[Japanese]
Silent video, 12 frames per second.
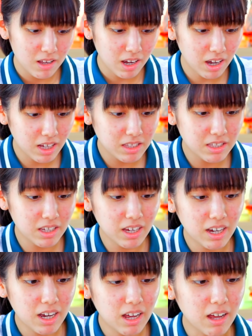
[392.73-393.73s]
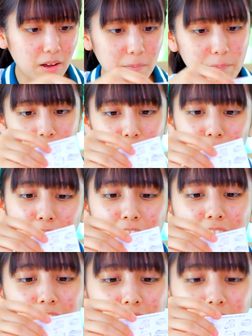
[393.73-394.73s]
はい、次がクルー
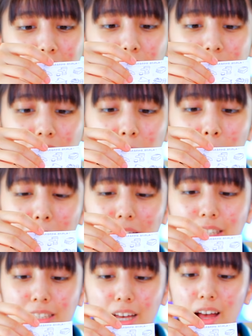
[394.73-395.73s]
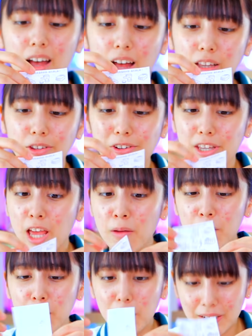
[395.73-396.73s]
になりきろうサンバイザー&
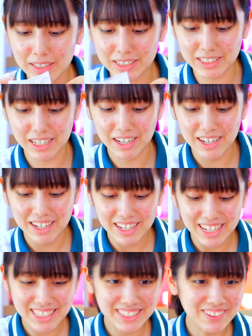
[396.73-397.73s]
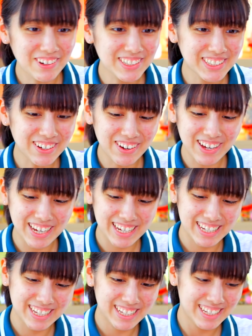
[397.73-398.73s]
ネームバッジ。え、すごいすご
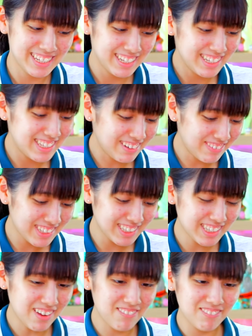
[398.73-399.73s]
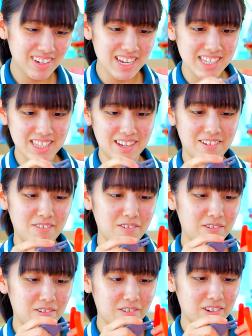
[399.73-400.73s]
い。じゃあまずサンバイザー
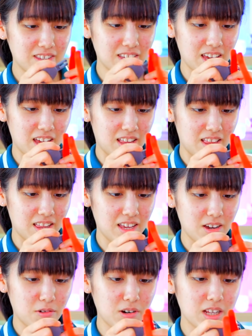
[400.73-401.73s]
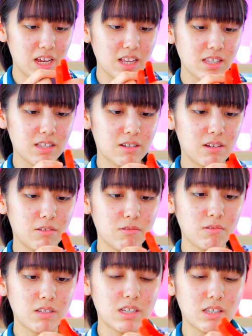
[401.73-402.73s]
をこれつけて、これね、あ
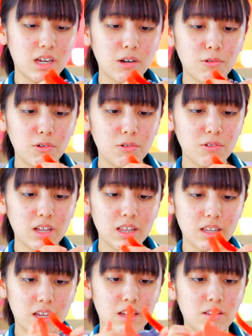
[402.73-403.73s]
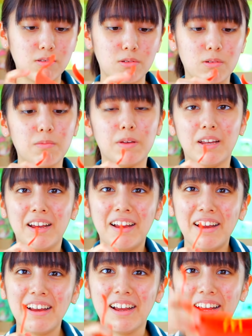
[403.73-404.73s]
のちっちゃい子用なんで、ちょっとロミ
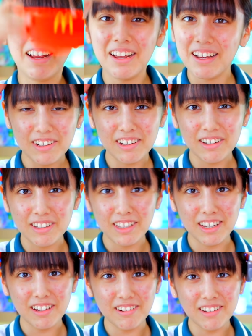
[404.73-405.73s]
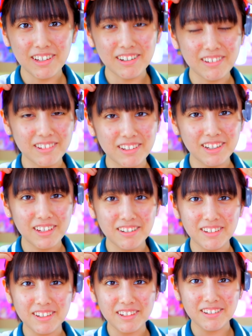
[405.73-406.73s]
あ、いけるいけるいけ
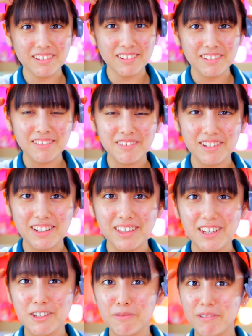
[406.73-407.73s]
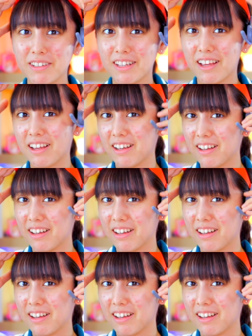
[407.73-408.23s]
るいける。ほら、大丈夫じゃない？